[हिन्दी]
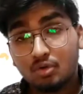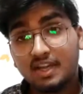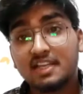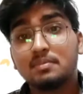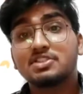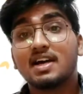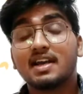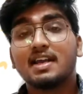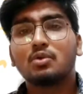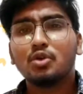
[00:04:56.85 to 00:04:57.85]
कहीं भी जा
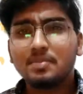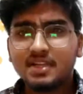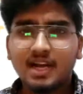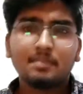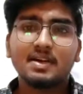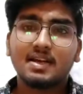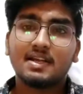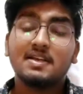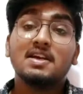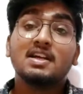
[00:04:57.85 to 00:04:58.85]
रहे हैं कोई भी काम कर
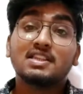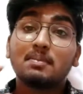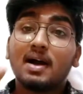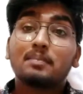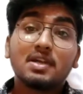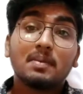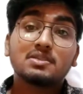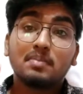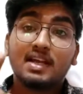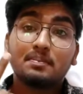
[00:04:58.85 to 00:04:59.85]
रहे हैं तब आपके
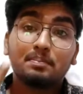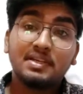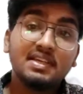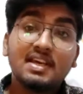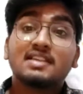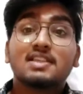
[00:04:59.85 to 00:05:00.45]
पास प्लान बी